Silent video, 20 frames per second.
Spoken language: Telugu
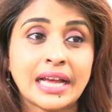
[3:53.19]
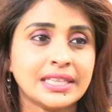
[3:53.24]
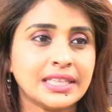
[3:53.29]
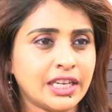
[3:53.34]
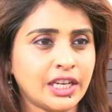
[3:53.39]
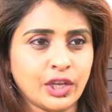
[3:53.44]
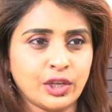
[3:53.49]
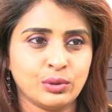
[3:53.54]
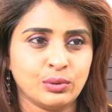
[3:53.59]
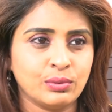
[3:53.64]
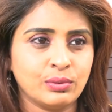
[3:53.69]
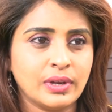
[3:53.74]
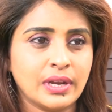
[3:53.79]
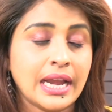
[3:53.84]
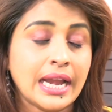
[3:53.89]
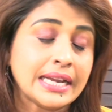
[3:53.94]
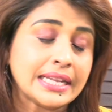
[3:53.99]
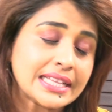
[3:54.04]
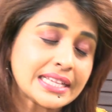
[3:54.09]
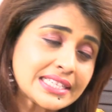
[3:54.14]
అది లేదు
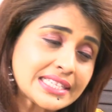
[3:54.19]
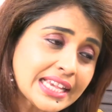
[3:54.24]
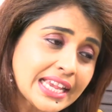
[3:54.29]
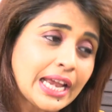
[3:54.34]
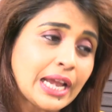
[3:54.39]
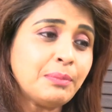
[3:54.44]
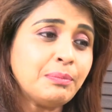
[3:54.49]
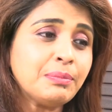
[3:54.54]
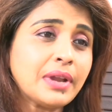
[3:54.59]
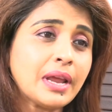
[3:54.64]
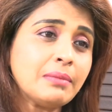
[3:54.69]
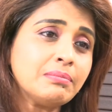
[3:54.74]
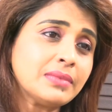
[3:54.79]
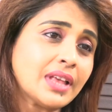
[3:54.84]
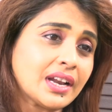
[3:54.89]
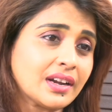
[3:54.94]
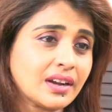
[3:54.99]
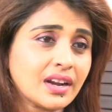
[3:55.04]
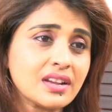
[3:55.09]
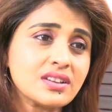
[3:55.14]
ద సేమ్ టైం
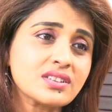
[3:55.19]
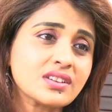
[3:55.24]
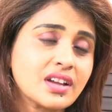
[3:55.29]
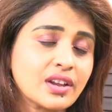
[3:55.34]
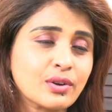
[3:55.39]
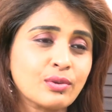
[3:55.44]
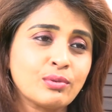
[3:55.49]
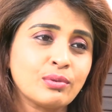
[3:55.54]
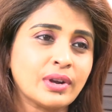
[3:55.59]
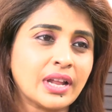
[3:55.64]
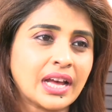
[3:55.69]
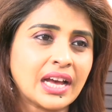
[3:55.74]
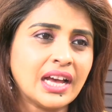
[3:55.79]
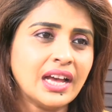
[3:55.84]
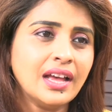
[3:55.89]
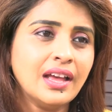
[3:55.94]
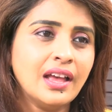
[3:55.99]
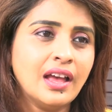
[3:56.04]
ధనరాజు గారు కూడా